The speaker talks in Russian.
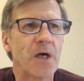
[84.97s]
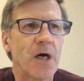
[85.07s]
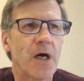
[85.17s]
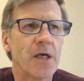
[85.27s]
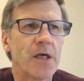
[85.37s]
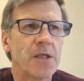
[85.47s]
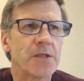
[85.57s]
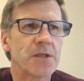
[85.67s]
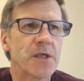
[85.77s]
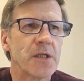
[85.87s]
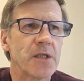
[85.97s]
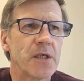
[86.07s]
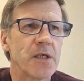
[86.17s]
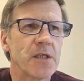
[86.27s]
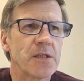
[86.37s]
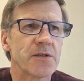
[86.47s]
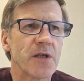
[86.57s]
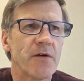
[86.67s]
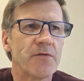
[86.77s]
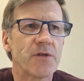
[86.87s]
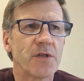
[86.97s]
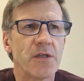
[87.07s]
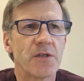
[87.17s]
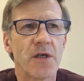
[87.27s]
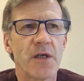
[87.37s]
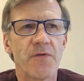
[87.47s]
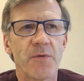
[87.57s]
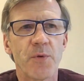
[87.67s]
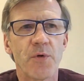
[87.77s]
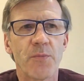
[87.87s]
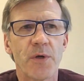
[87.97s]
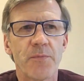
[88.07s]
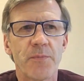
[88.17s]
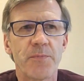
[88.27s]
а, и цены, если сравнивать или тарифы по